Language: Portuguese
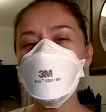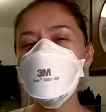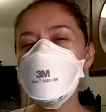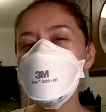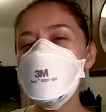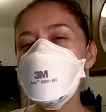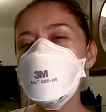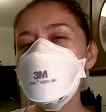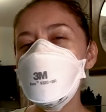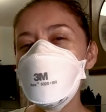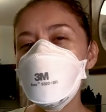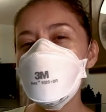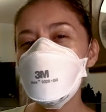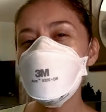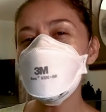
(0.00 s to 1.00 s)
o
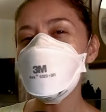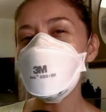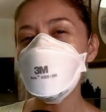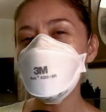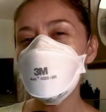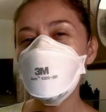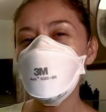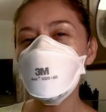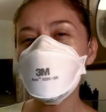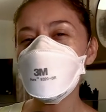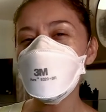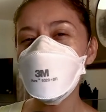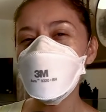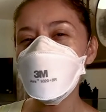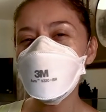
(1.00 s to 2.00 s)
primeirinho que sai da
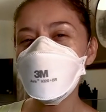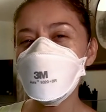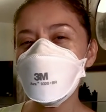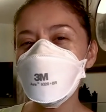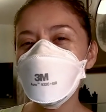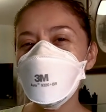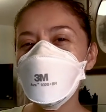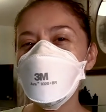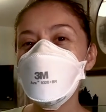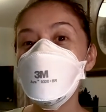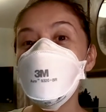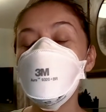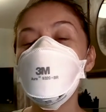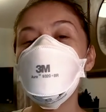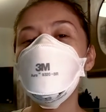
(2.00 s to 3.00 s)
fornada,
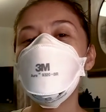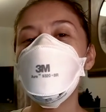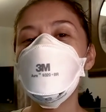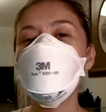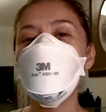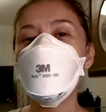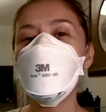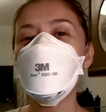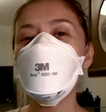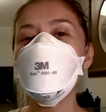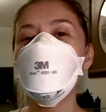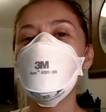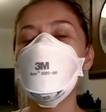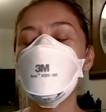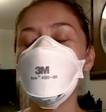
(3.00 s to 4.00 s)
que vai para o
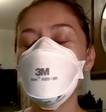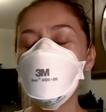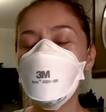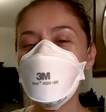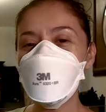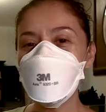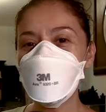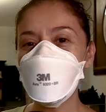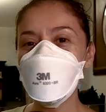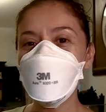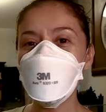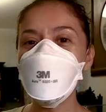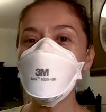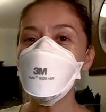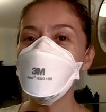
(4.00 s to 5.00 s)
próprio
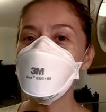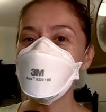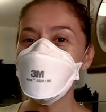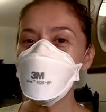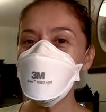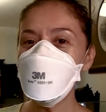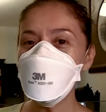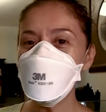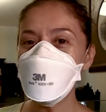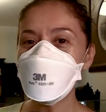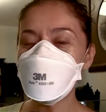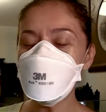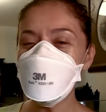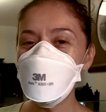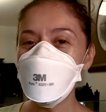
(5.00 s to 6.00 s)
escritor ou
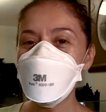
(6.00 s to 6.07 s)
escritora.